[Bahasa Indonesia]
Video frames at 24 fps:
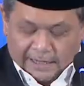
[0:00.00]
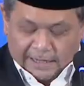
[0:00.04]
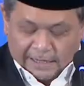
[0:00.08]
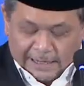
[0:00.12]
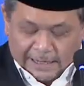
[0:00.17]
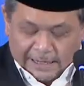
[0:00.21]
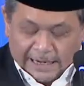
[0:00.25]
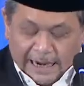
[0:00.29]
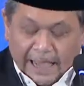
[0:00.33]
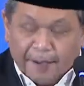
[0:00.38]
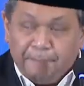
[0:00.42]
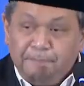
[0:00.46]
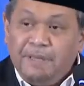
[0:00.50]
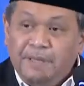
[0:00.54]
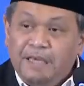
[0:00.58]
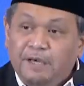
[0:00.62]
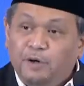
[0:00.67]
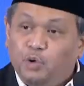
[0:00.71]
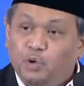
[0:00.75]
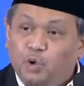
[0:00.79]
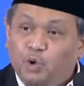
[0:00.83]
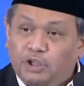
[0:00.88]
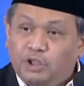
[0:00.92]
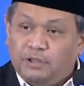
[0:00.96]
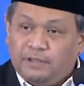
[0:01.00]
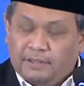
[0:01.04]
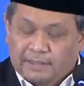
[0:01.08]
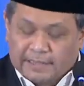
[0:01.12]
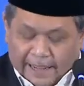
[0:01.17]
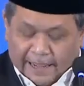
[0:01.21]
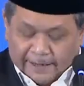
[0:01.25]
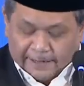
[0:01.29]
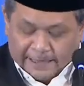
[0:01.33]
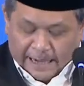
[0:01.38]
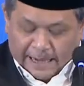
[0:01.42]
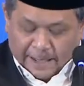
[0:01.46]
Nabi Hud
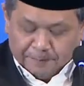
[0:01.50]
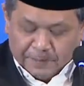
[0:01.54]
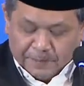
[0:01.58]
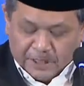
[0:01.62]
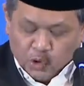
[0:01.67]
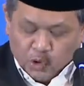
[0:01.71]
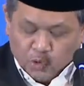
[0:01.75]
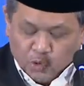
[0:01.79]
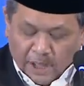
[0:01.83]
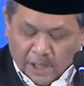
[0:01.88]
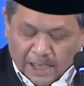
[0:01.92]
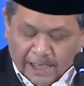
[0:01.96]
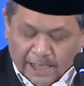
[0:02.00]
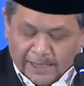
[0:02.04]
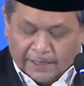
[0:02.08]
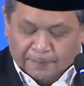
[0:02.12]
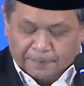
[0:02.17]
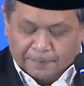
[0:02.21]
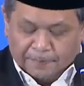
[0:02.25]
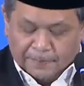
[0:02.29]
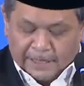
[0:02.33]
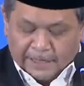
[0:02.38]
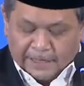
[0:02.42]
dan Nabi Su'aib